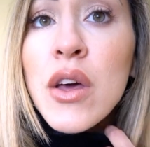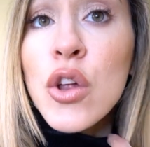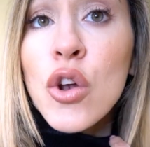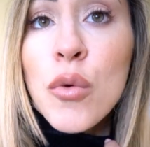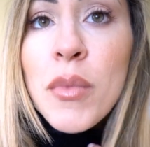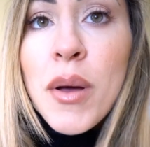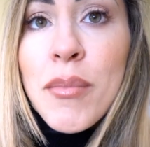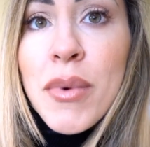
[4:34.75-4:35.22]

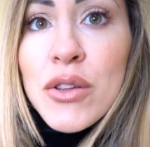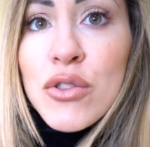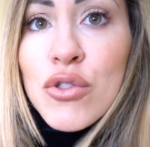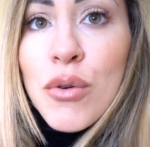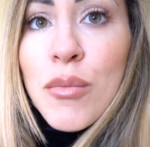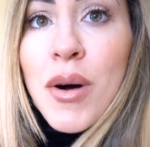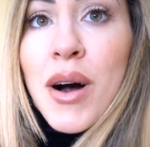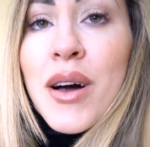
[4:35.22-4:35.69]
non mi
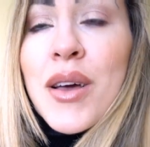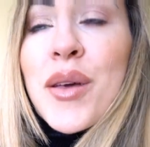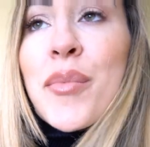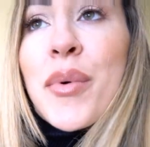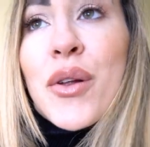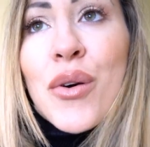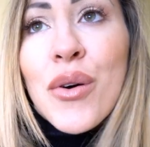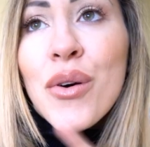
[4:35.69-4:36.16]
abbatto mai,
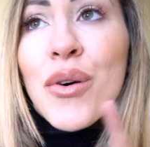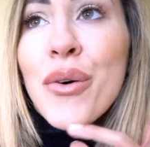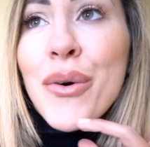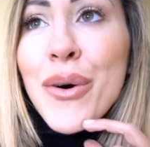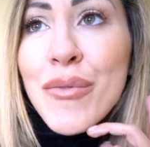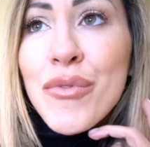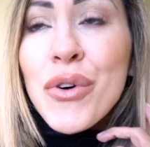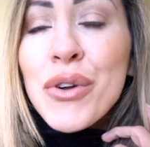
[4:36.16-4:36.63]

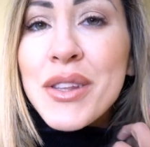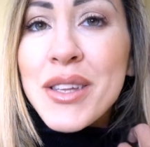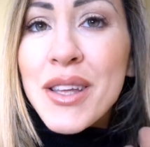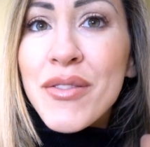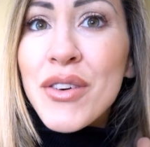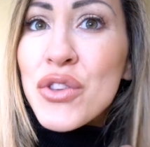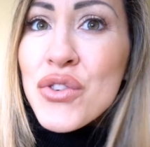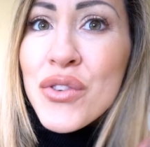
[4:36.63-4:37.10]
però a
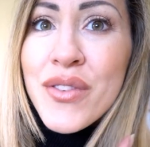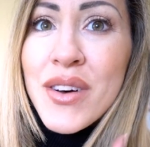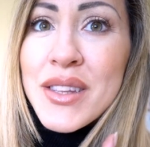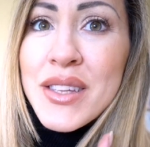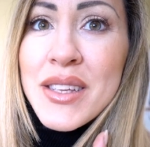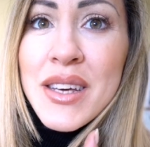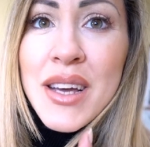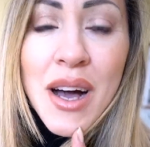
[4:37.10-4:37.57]
volte faccio
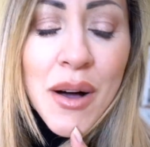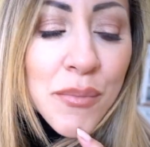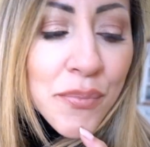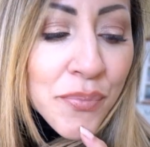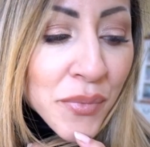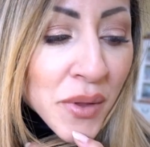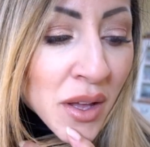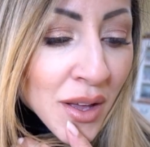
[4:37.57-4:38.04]
fatica,